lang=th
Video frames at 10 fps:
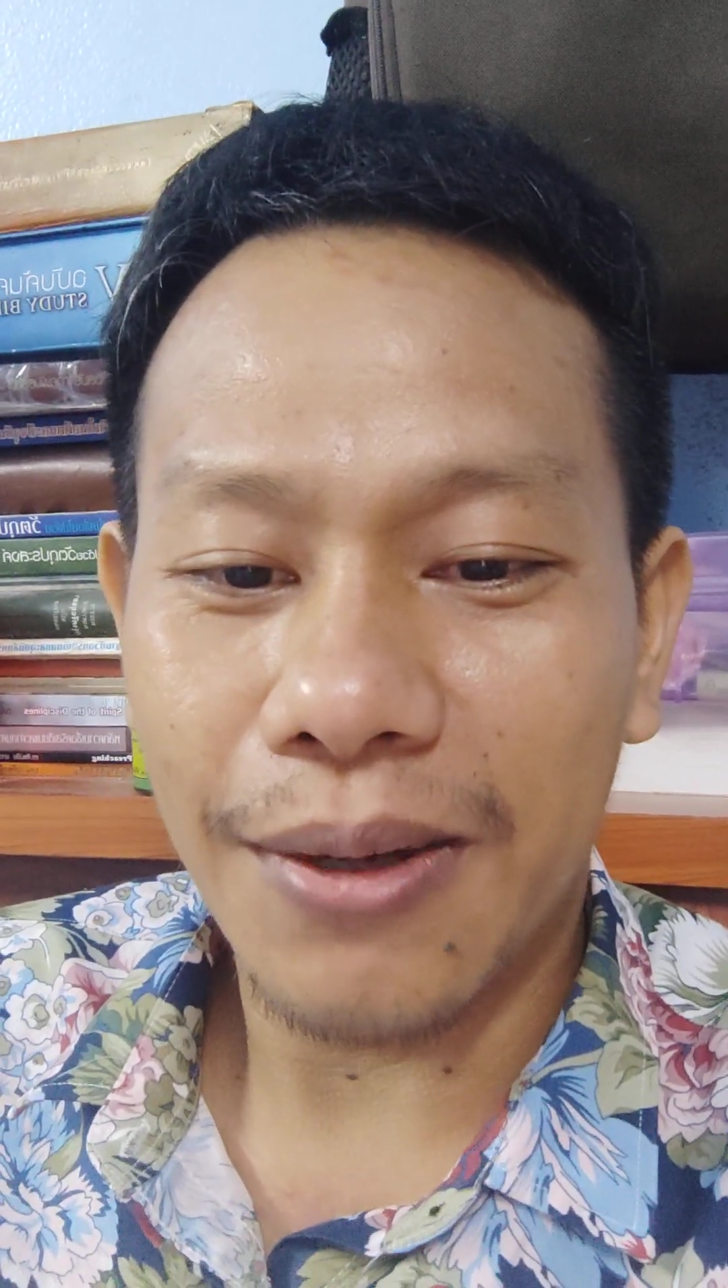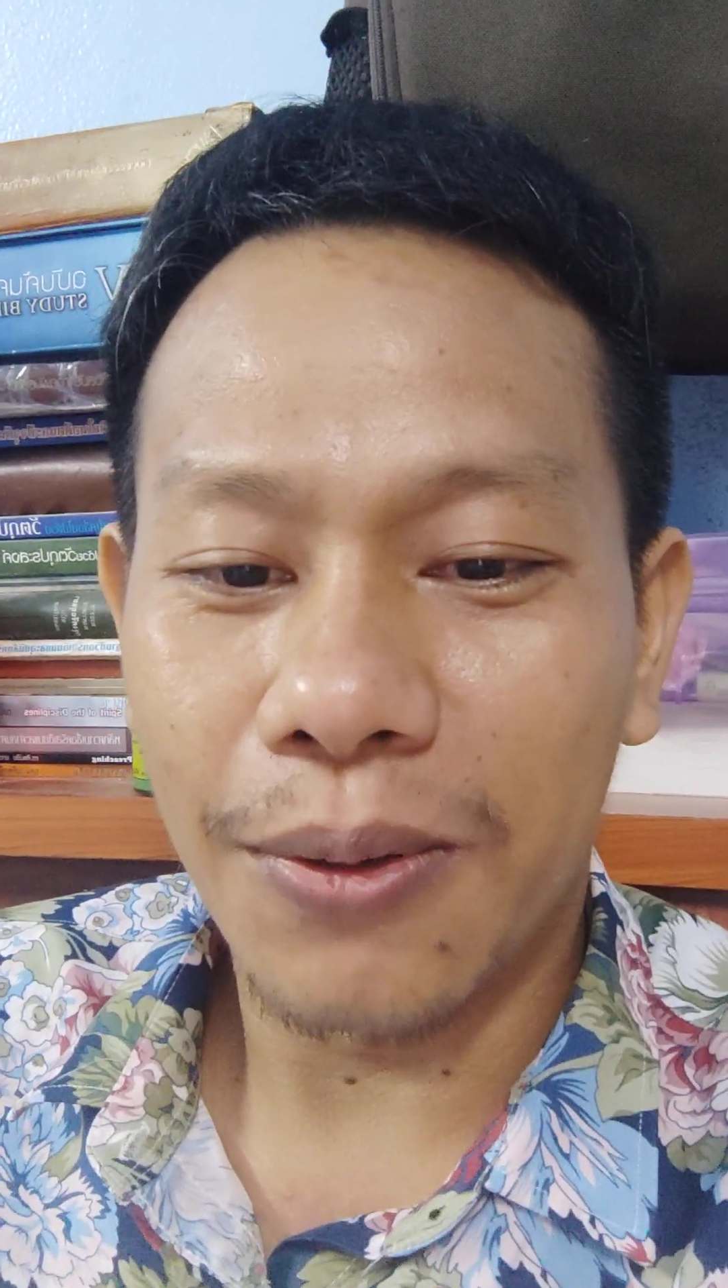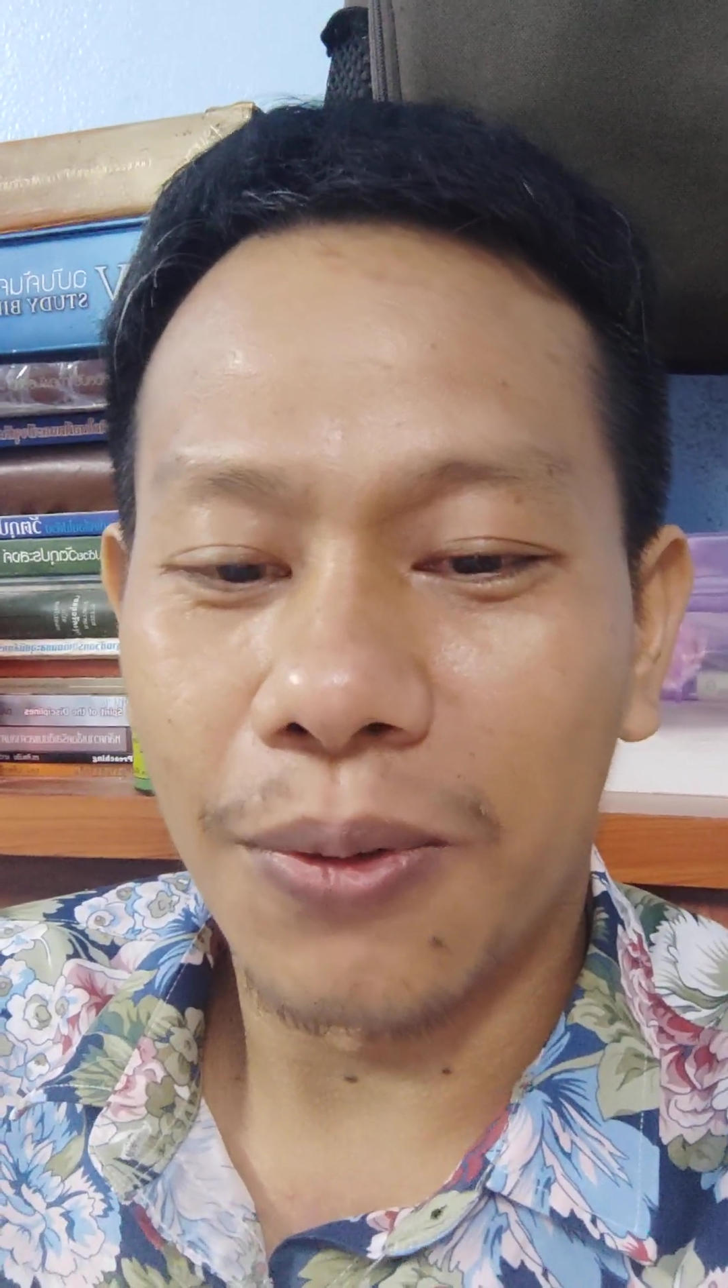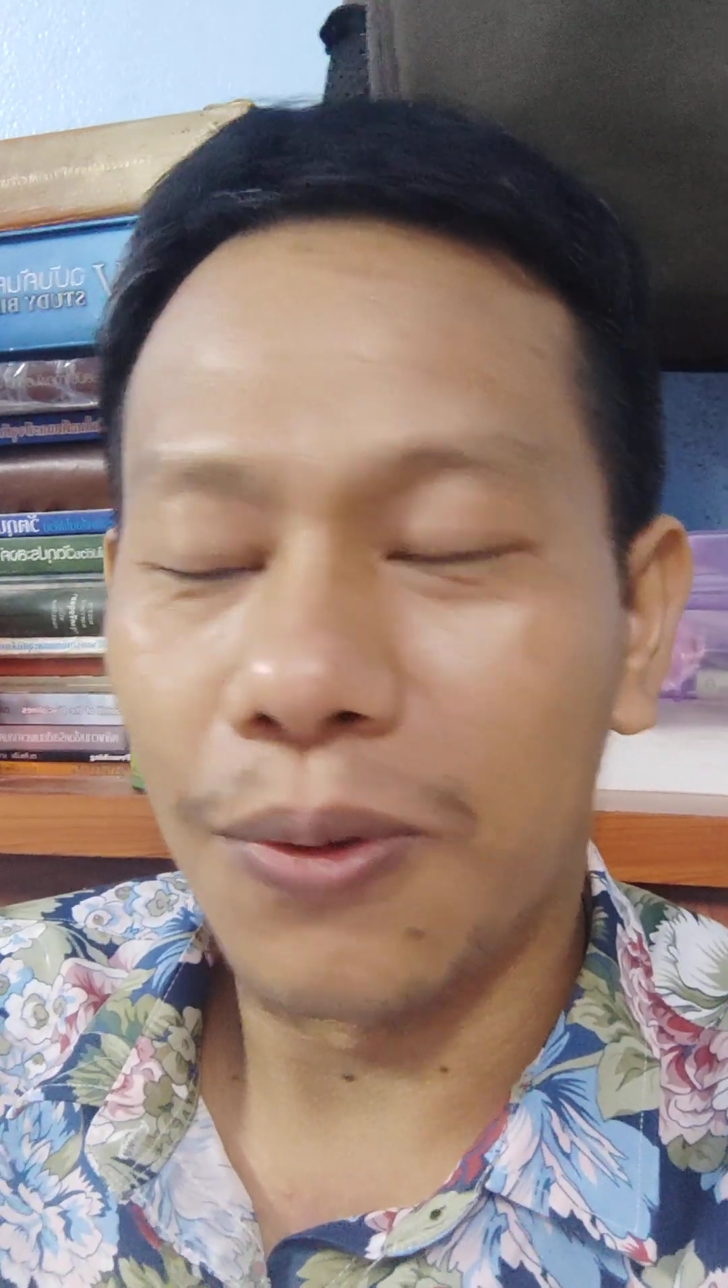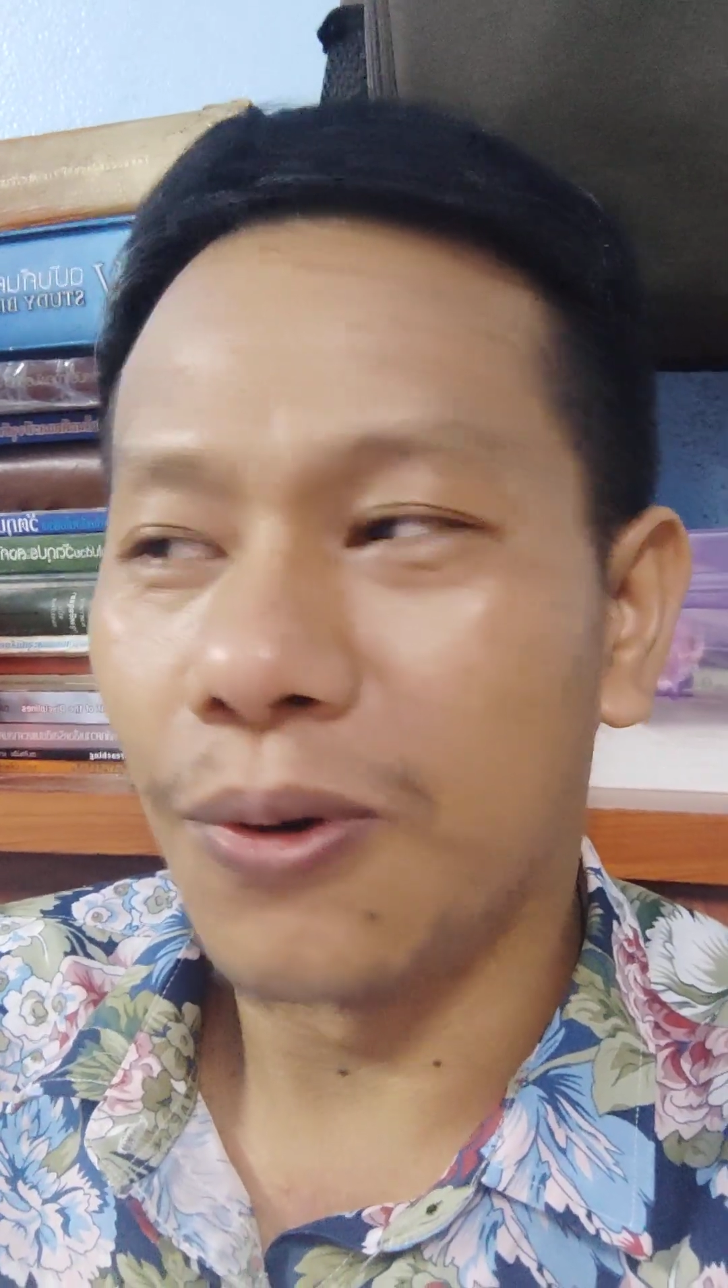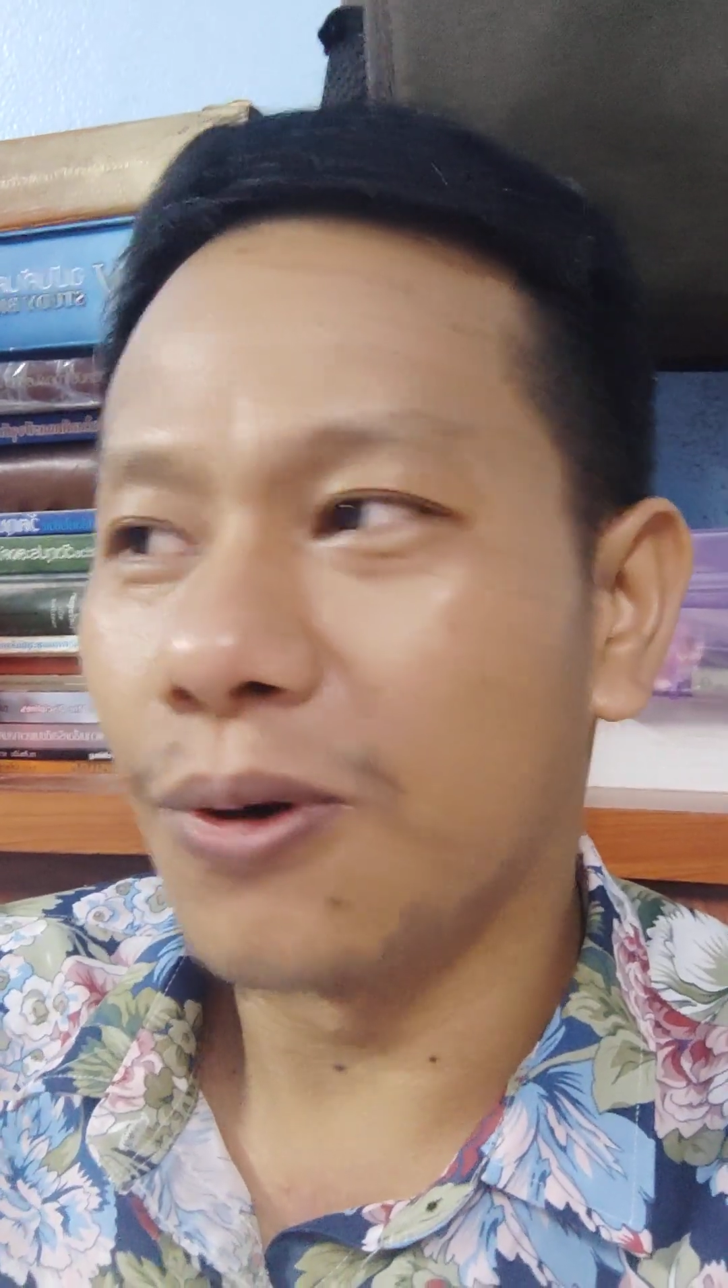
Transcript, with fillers: นะ โอ้โห